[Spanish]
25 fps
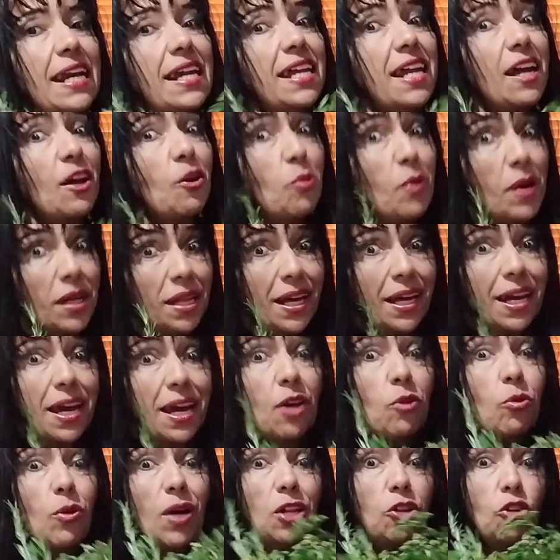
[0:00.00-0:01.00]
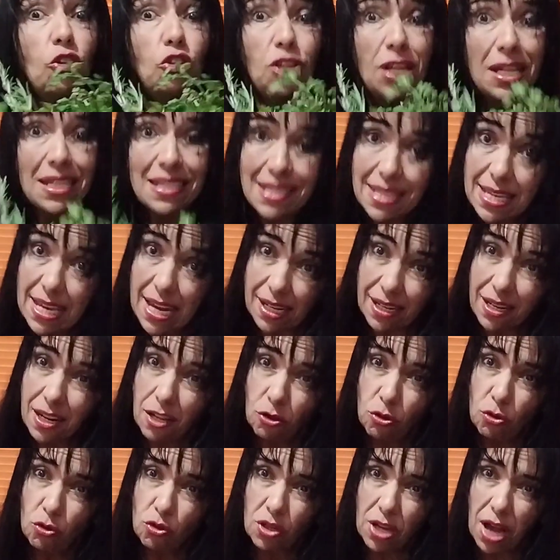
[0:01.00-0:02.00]
Recuerda que cuando te
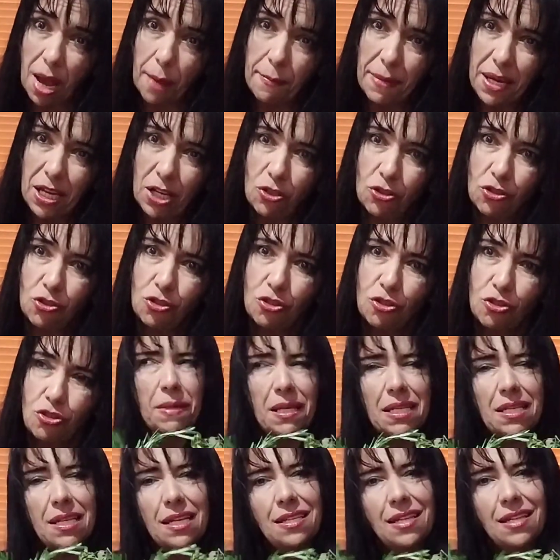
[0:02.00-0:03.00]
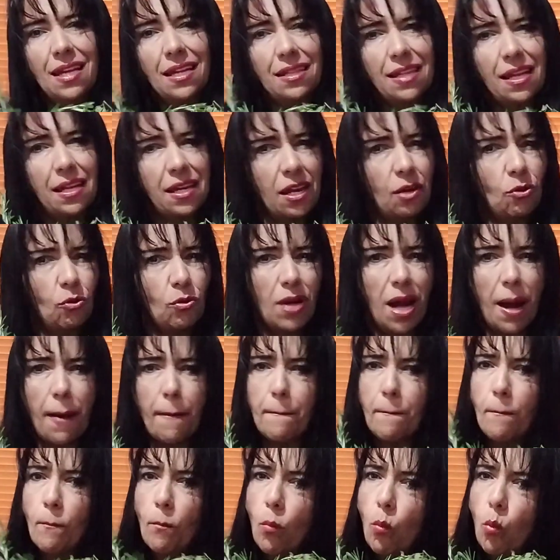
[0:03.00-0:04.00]
cierran tus caminos empiezas a tener una
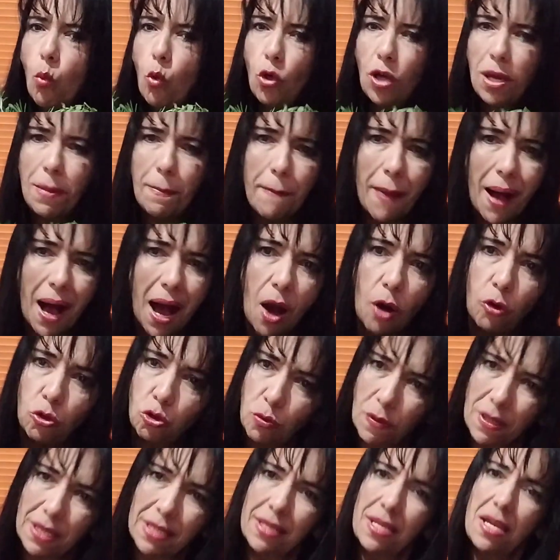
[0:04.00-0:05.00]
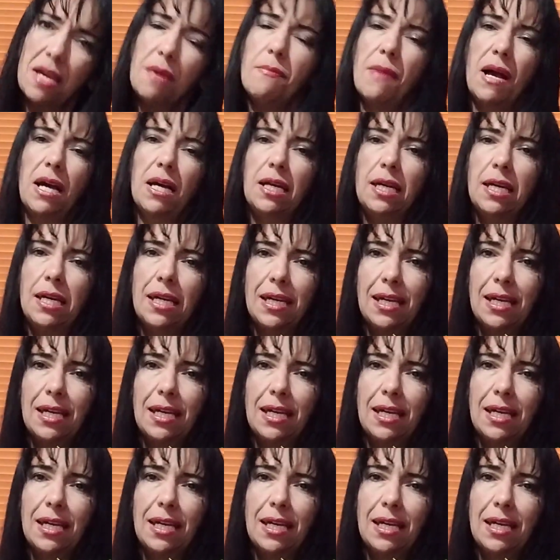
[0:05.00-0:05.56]
muy baja autoestima,